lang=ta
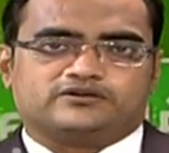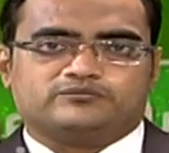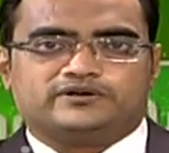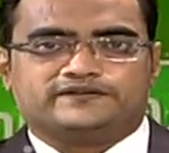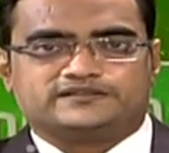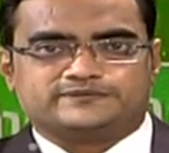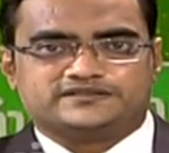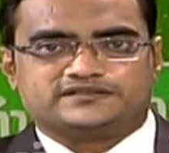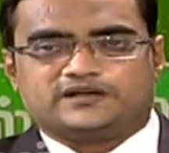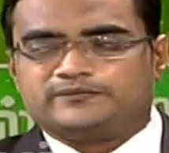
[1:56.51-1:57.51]
வருமோ அந்த
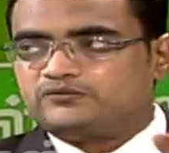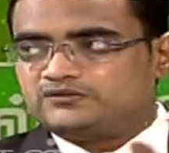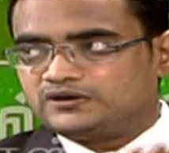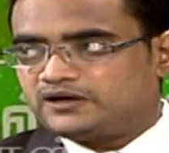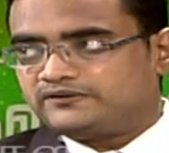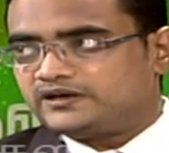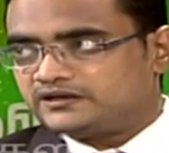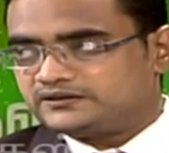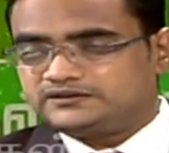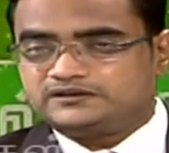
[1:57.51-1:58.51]
சப்ஜெக்ட்ஸ் எல்லாமே உங்களுக்கு கவர்
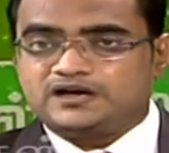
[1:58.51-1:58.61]
ஆகுது